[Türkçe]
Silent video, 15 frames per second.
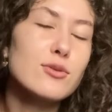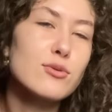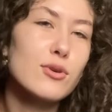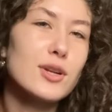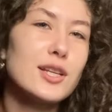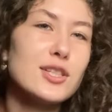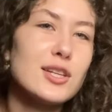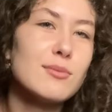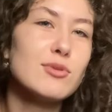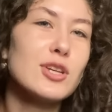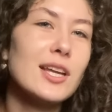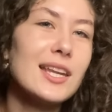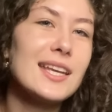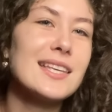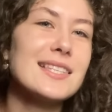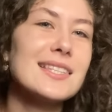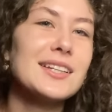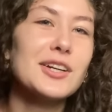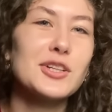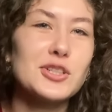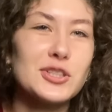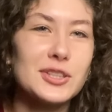söyleyeceğim şeyle ikisini
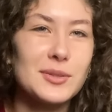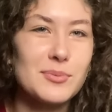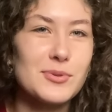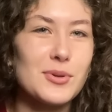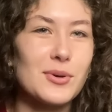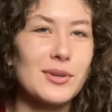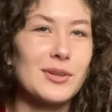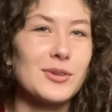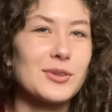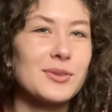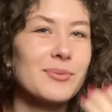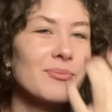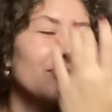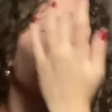karıştırıp söylüyorum.